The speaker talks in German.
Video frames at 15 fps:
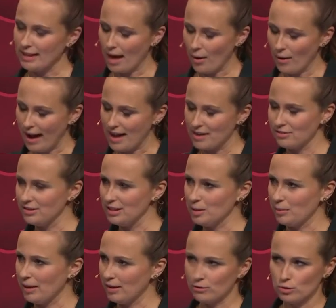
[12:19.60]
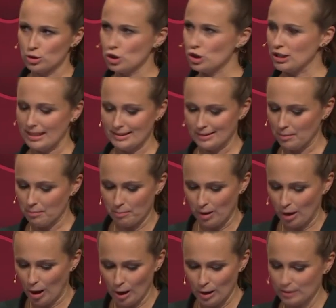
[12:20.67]
auch ein Feedback von
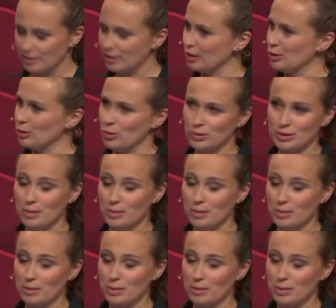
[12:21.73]
Städteplanern oder